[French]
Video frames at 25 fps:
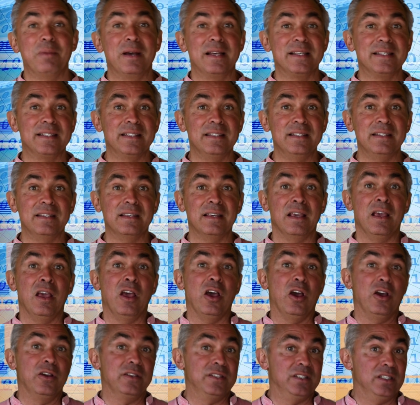basique,
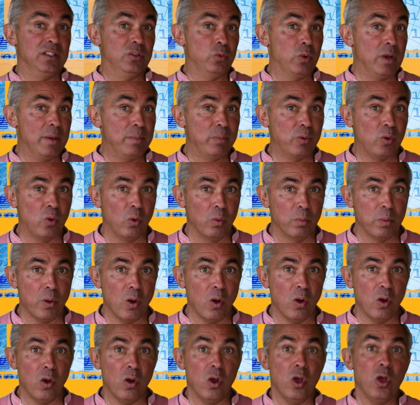un site web
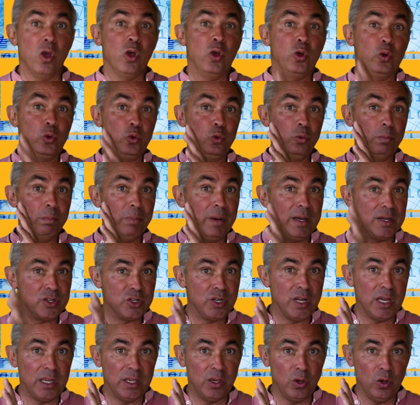comprend une
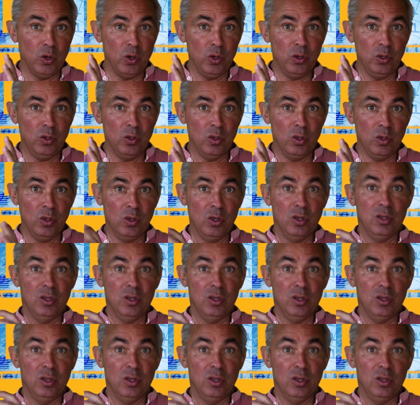page d'accueil,